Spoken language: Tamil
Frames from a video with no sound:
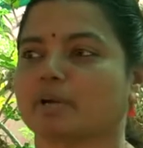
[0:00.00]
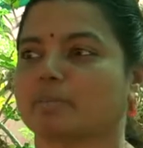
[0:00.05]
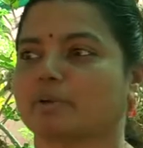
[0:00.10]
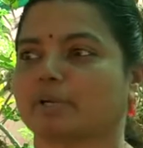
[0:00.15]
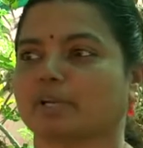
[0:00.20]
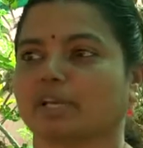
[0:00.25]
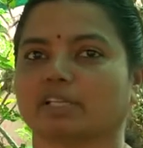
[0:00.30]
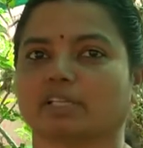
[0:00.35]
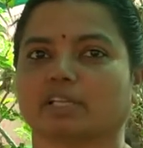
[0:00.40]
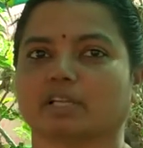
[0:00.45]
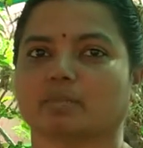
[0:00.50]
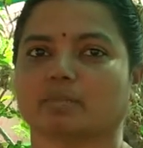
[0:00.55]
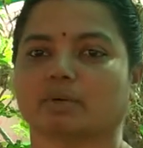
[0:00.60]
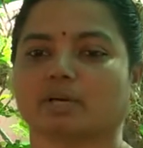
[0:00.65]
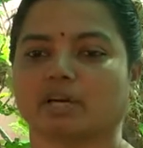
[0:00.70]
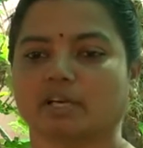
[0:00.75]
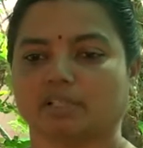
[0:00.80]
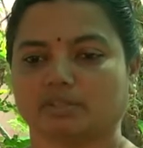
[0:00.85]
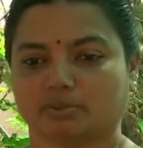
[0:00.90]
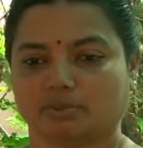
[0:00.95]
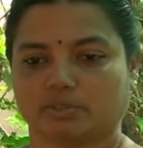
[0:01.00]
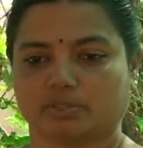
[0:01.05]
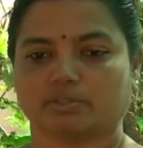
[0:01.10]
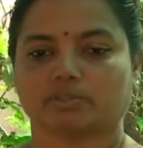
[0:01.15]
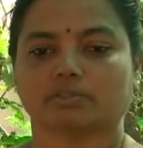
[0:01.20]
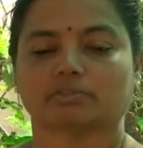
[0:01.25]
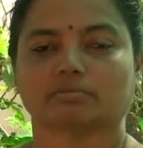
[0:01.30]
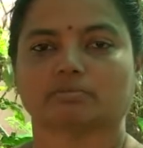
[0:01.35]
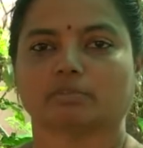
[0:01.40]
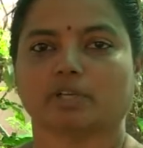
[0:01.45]
பண்ண முடியாது நம்ம அது ஒரு
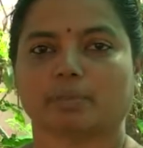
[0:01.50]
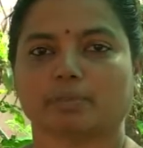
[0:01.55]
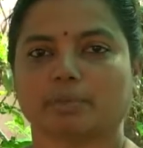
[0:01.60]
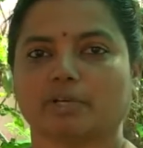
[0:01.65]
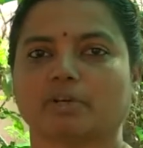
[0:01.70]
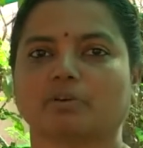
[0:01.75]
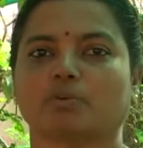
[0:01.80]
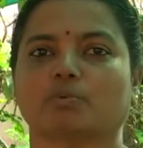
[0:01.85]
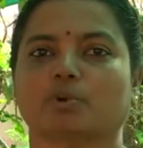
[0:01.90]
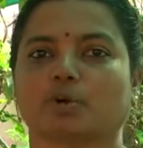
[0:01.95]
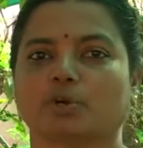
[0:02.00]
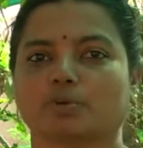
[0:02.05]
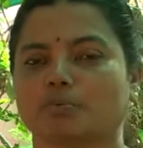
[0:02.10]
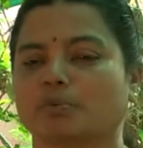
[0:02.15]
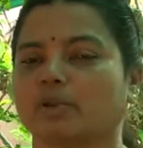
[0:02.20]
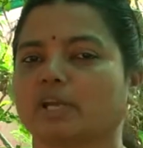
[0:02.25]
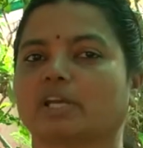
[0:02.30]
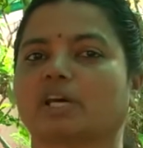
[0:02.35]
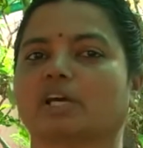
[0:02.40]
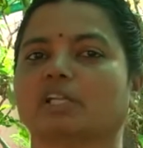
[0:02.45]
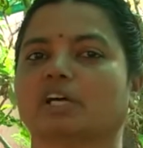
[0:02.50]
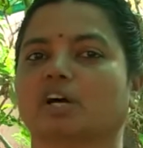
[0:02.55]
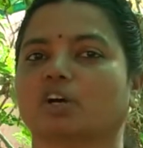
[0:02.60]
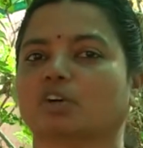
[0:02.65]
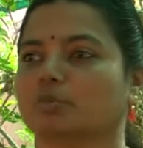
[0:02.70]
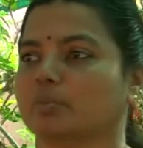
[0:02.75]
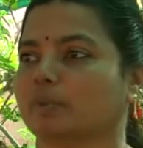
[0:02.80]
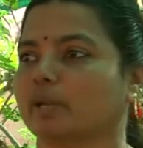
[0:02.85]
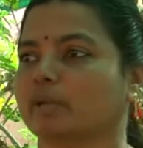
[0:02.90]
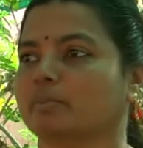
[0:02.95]
எப்படியும் ஒன் வீக்காவது
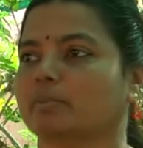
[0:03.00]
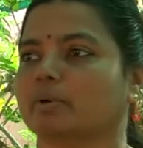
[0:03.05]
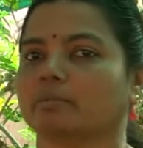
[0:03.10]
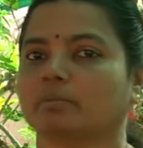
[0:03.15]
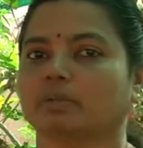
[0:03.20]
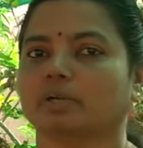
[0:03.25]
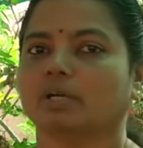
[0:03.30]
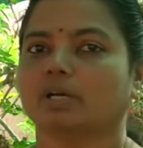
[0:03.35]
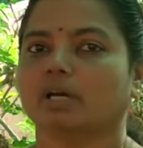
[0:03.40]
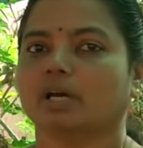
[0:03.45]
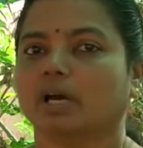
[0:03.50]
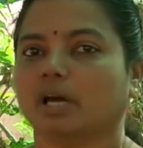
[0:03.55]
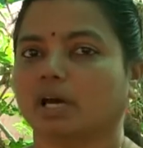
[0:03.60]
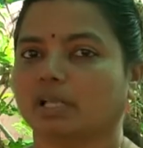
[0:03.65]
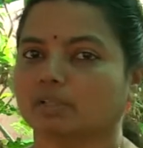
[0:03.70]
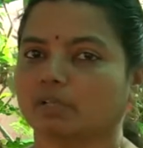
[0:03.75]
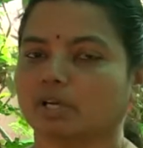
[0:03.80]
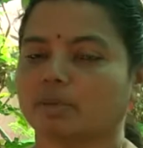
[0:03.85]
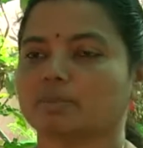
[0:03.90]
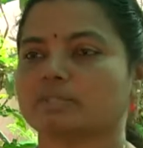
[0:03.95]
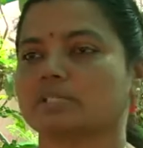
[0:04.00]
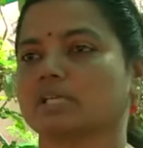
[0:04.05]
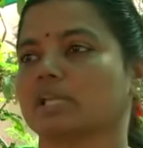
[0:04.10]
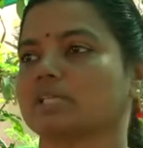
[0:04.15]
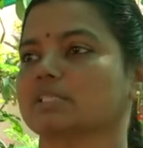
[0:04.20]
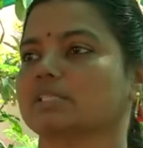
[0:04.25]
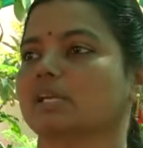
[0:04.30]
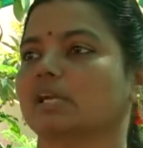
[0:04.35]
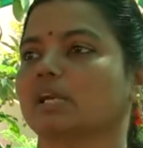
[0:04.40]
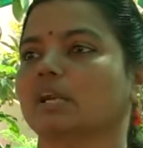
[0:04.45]
ஆகும் மினிமம் அதுவும் இல்லாமல் சில
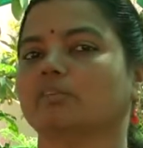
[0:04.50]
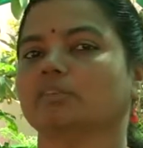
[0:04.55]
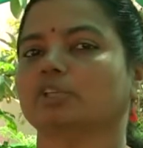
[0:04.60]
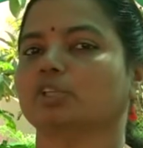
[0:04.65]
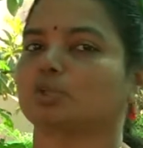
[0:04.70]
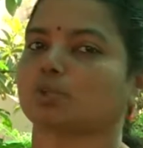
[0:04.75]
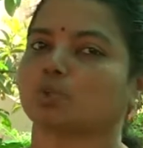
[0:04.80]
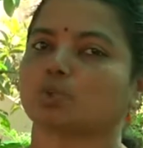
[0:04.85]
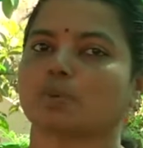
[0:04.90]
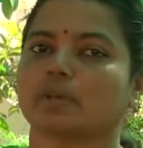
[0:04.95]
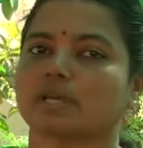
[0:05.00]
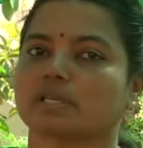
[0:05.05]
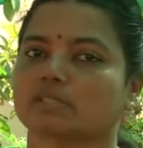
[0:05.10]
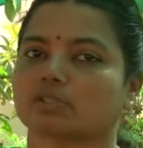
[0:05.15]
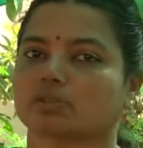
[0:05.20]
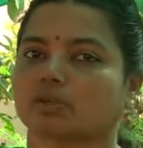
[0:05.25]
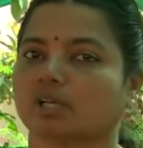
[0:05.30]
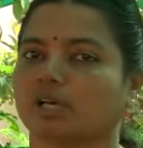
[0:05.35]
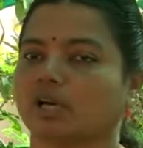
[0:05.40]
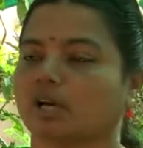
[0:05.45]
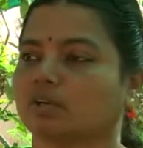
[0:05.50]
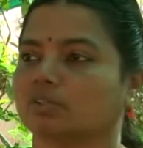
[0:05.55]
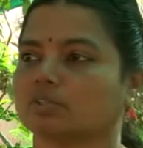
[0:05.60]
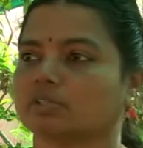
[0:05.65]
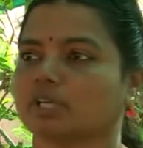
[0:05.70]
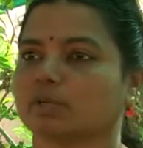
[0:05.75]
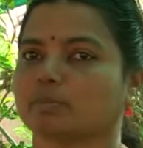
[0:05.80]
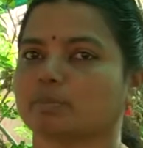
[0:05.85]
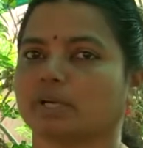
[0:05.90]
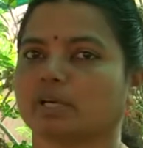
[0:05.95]
சீடெலாம் வந்து டூ வீக்ஸ் கூட ஆகும்
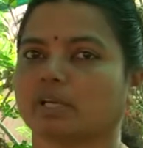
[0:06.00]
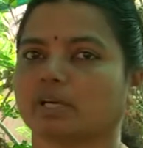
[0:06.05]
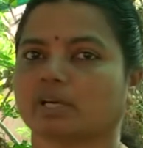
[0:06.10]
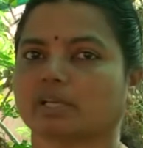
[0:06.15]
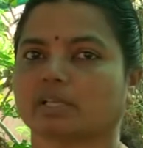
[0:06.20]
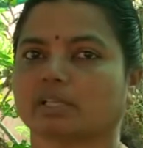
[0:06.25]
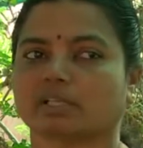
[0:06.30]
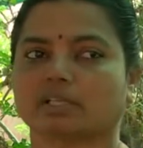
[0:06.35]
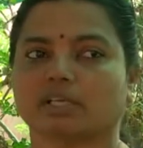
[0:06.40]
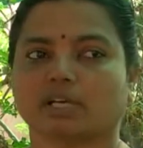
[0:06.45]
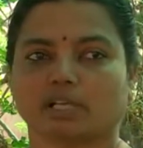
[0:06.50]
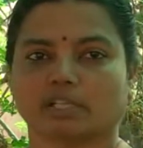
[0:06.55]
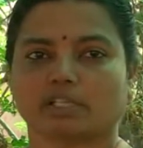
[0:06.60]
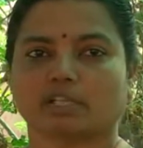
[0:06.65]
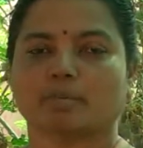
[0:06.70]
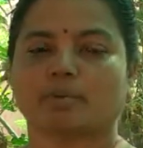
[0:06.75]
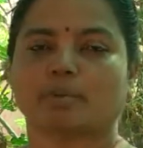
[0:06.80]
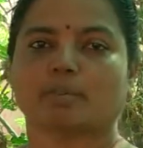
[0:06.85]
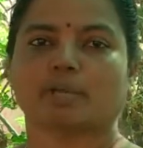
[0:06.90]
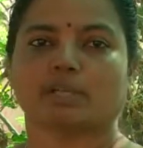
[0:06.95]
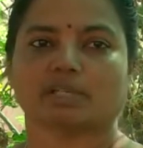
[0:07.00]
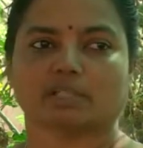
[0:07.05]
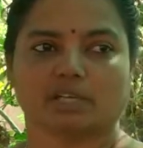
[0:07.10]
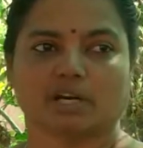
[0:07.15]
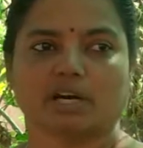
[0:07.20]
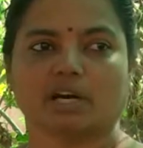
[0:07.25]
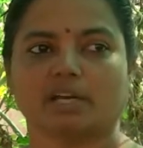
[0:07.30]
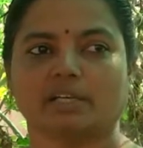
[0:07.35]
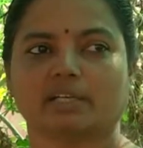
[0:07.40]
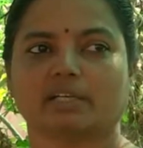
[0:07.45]
ஜெர்மினேட் ஆகிறதுக்கு அதுக்கப்புறமா அது
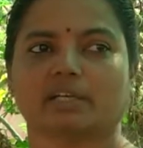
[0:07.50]
காய்